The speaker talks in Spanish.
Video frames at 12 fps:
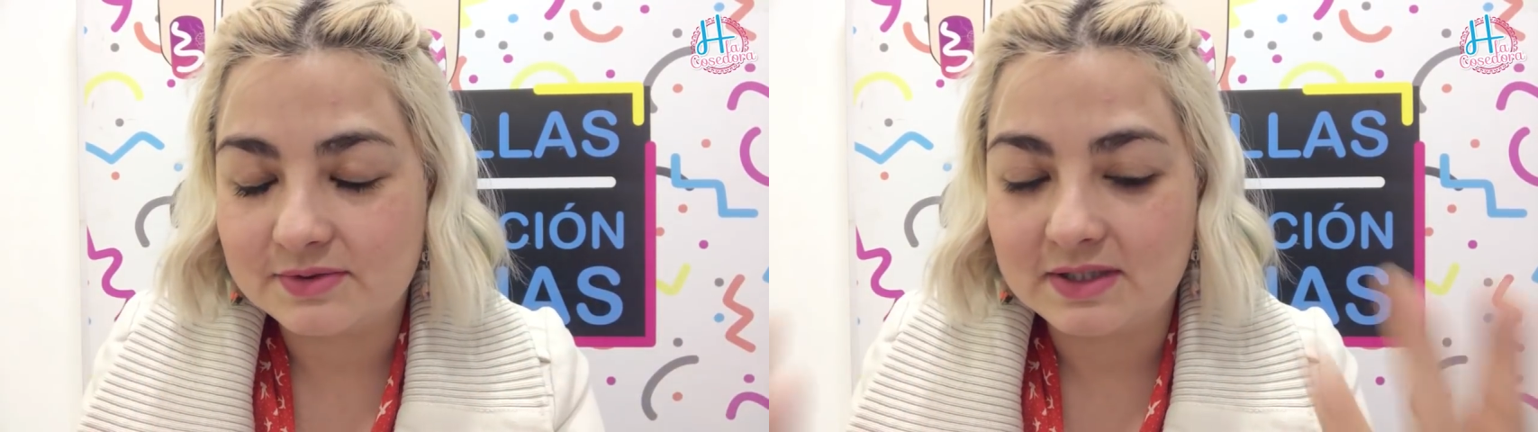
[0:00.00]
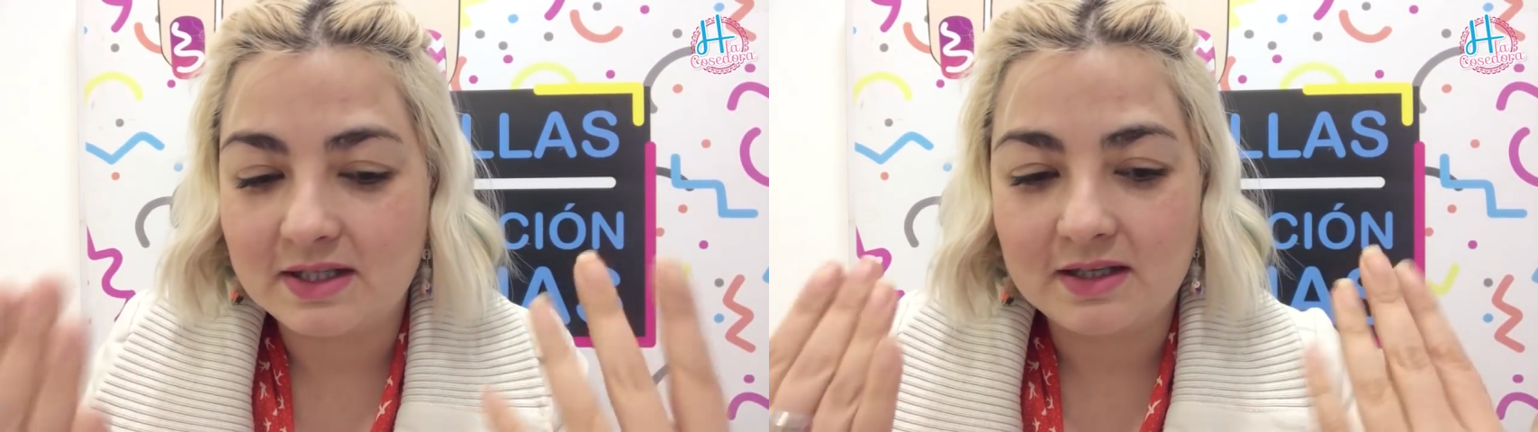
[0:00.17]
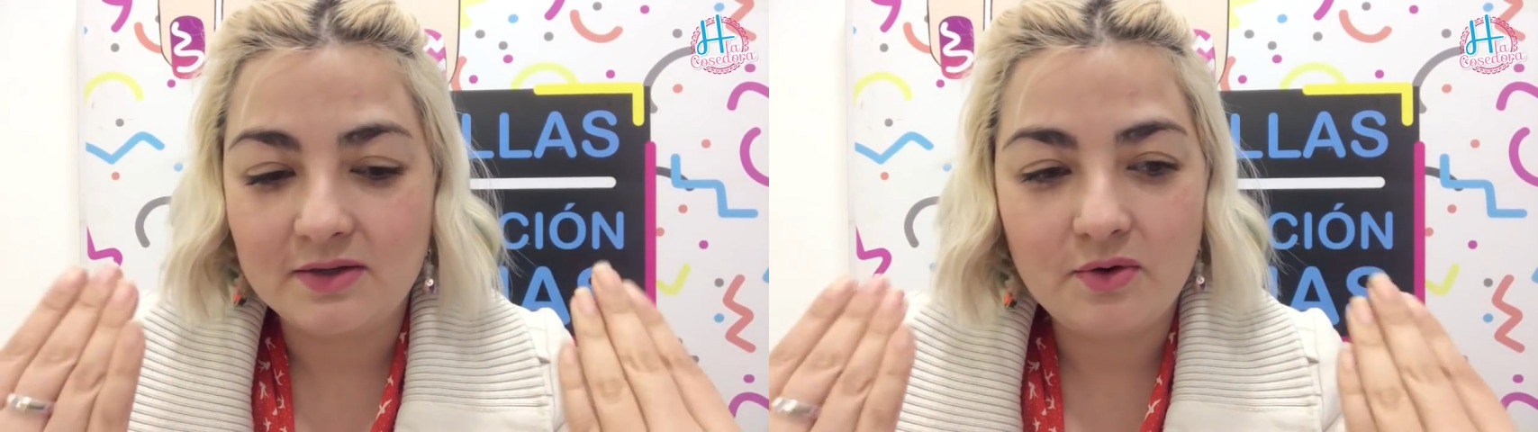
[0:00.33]
o
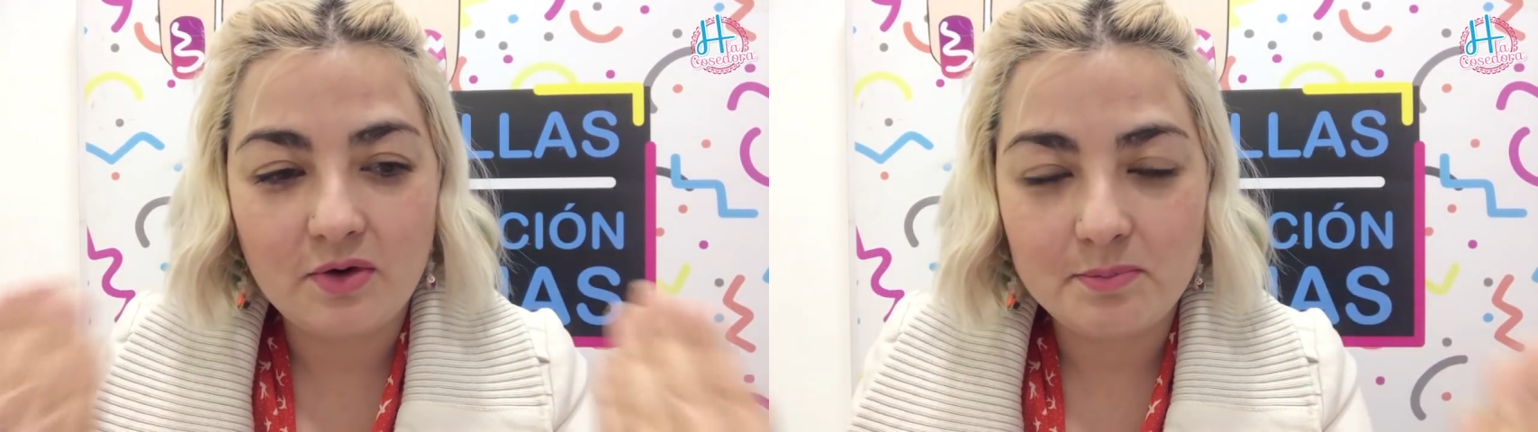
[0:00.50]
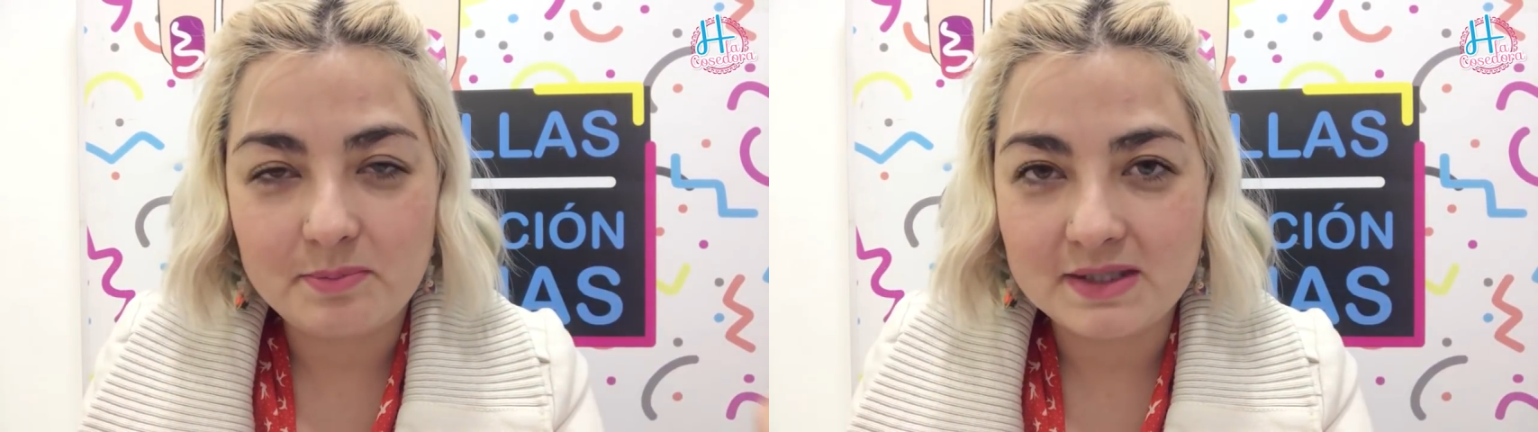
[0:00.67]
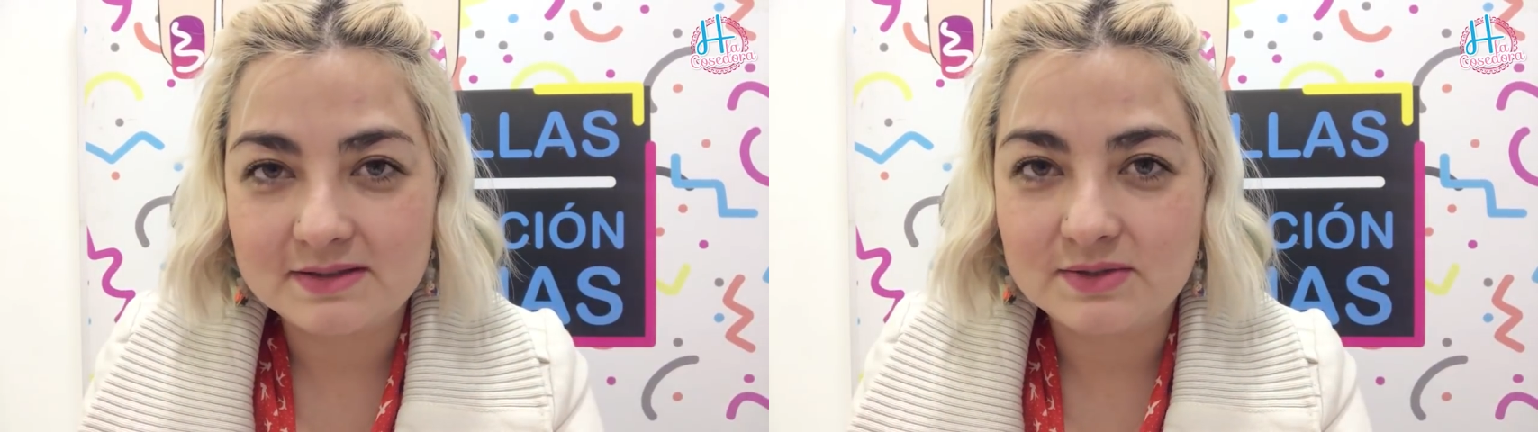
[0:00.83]
sea, hay
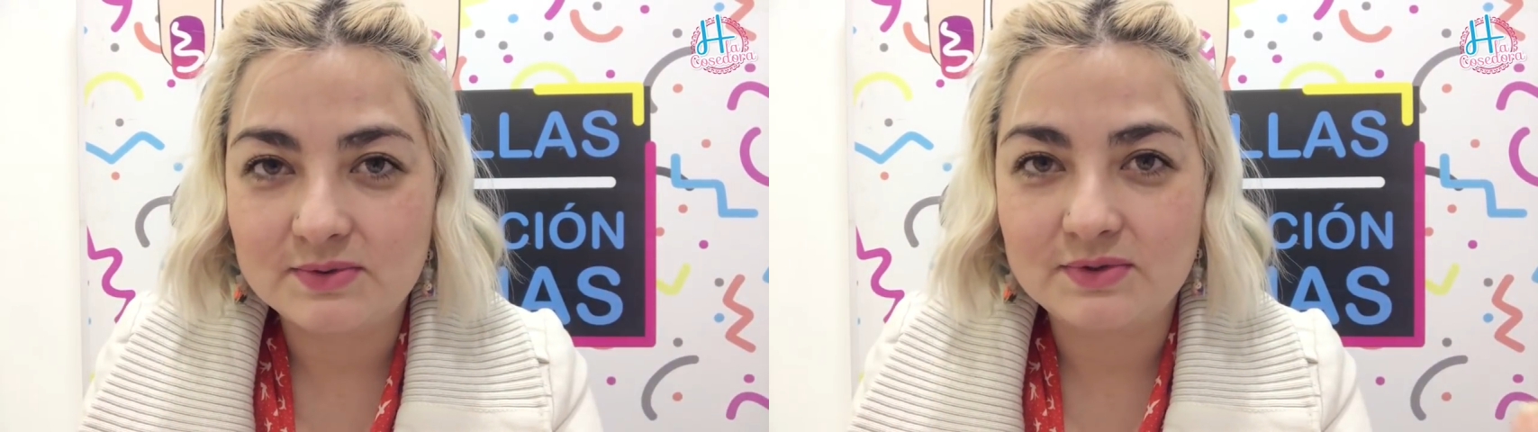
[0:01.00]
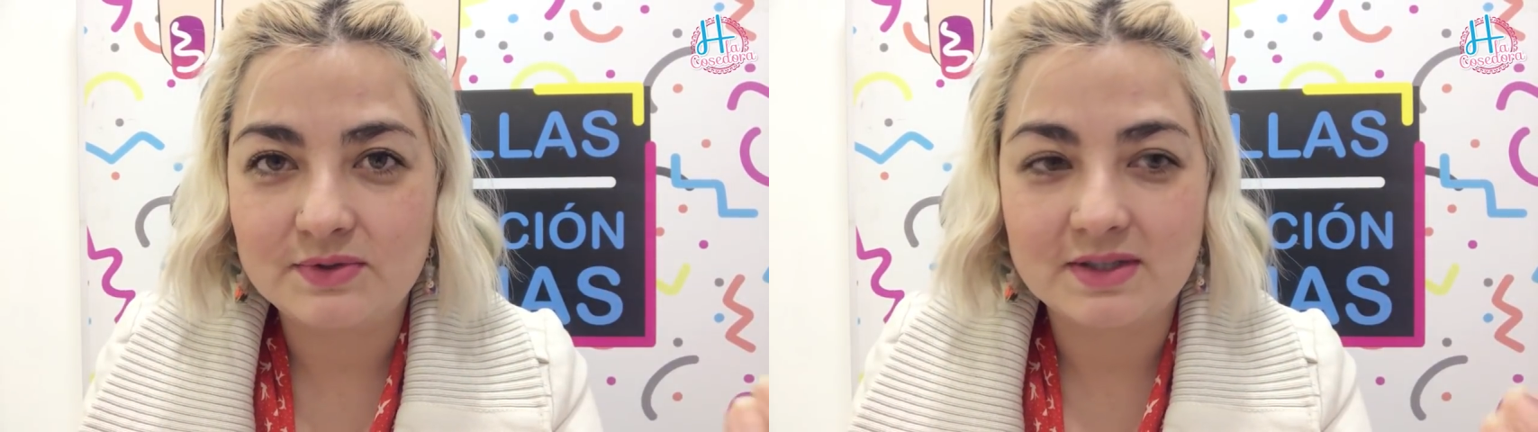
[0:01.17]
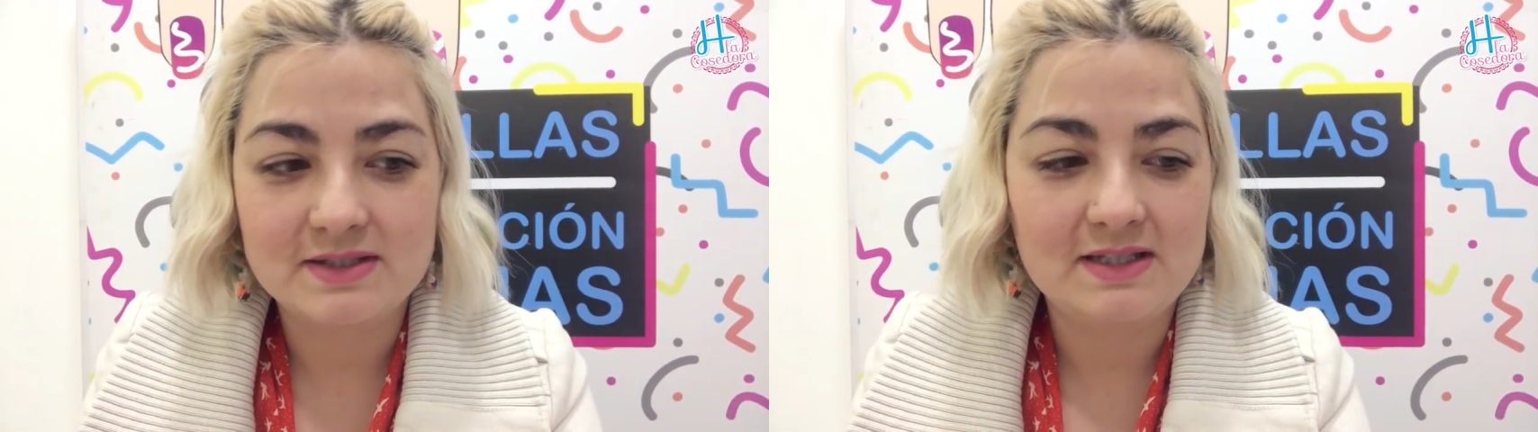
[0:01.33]
golpes que
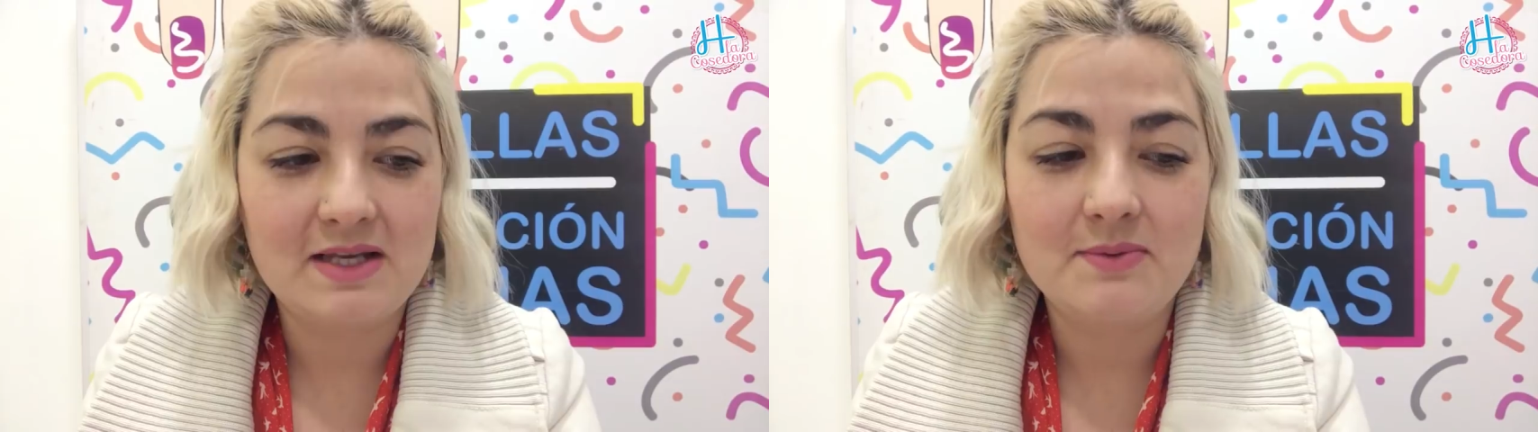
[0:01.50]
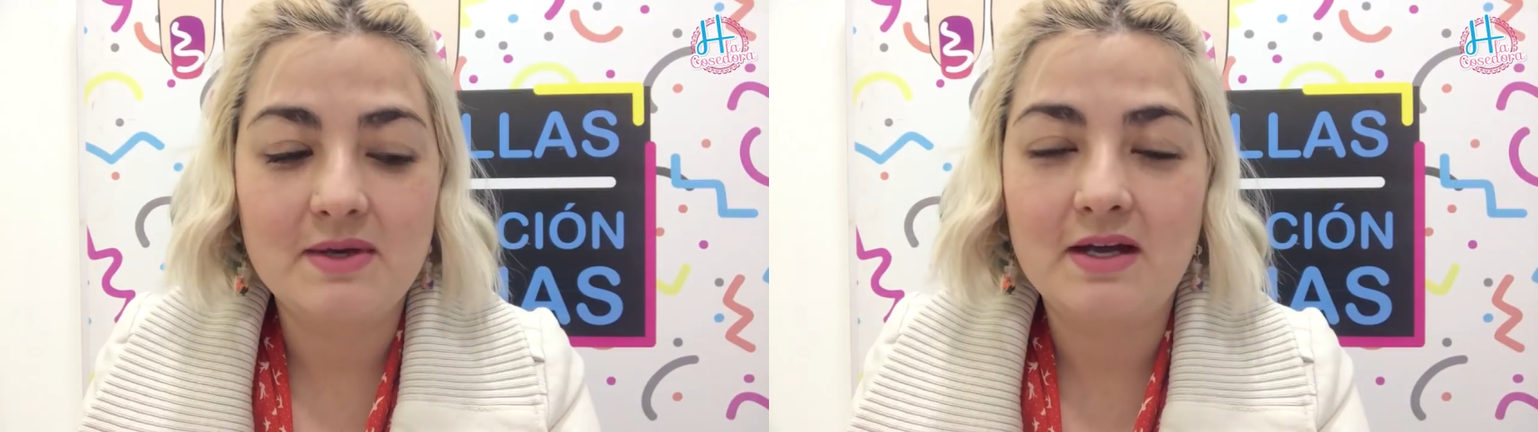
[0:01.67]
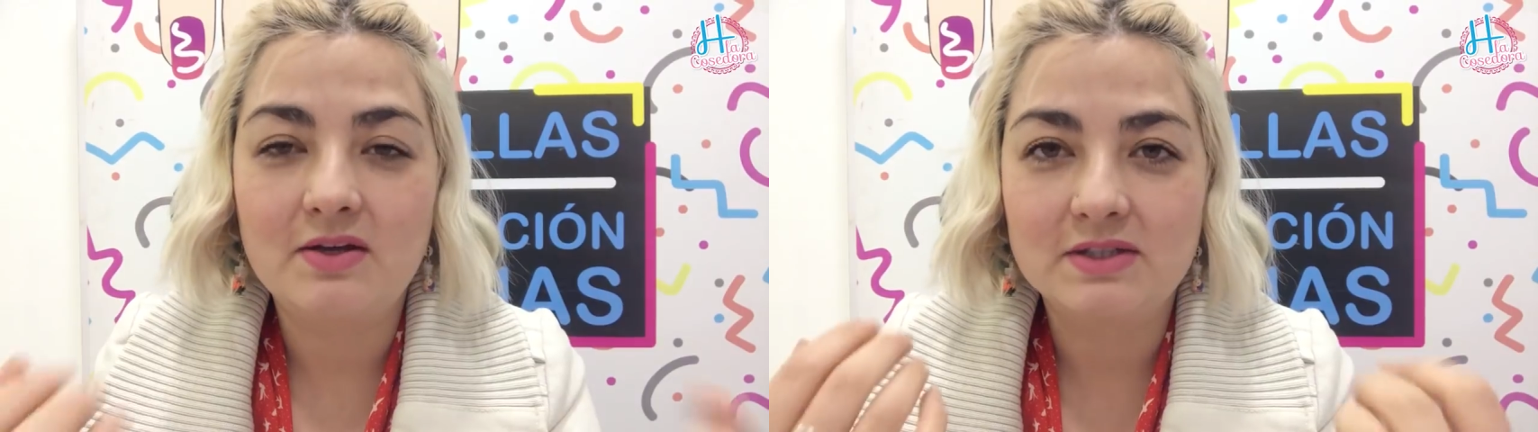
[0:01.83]
uno recibe,